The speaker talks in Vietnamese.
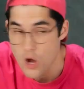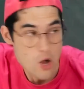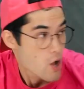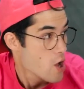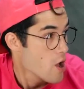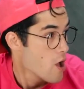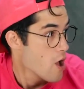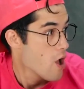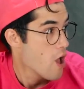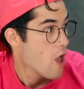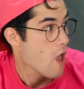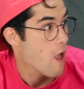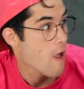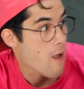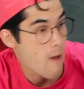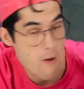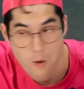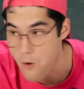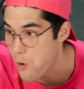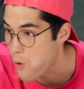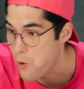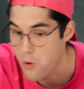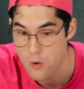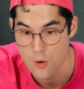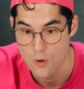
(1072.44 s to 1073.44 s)
mình mượn vài
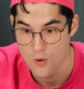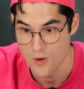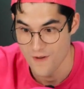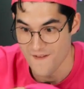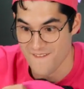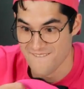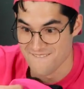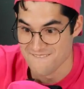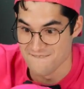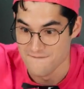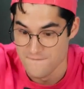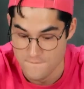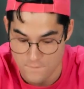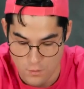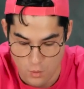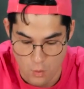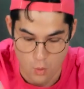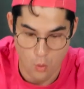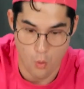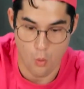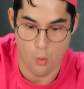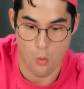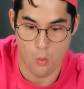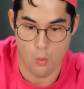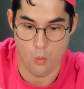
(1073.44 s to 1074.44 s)
món nhỉ.
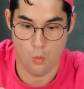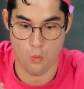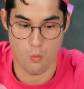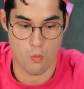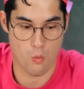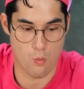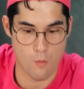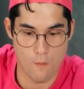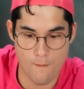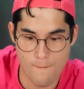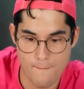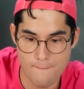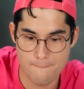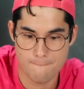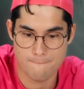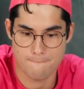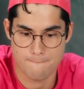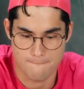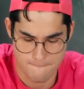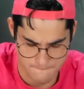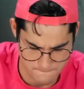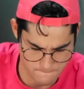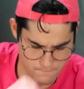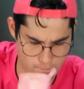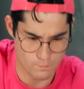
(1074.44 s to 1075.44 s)
Chỉ cần làm thật
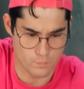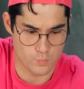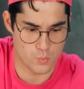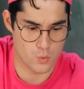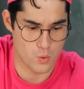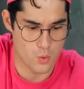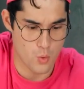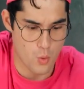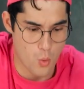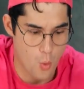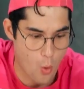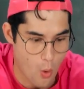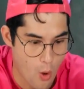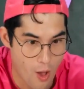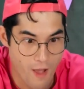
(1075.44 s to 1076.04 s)
nhanh thôi.